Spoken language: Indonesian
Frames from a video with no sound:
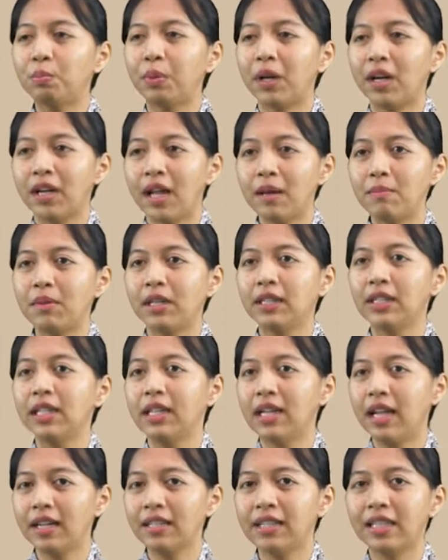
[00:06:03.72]
pernah
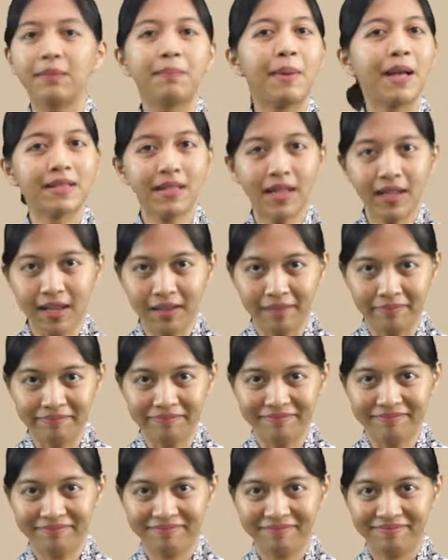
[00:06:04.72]
menghilang dari pasaran.
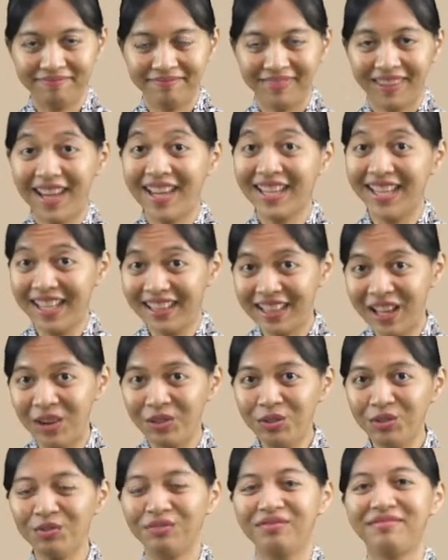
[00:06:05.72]
Ada yang tahu?